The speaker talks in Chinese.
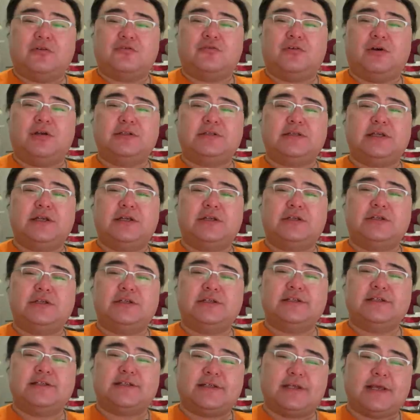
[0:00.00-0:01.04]
创建之
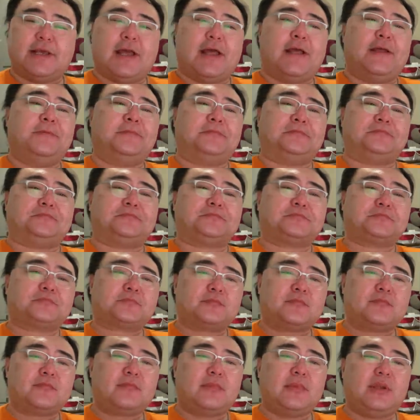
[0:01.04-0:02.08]
前，
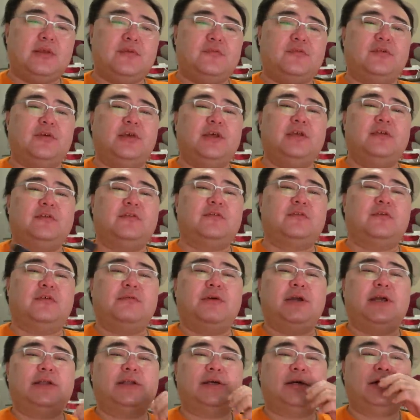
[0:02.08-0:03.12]
所以所
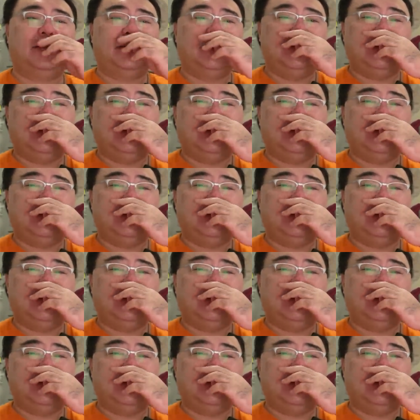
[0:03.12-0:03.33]
谓的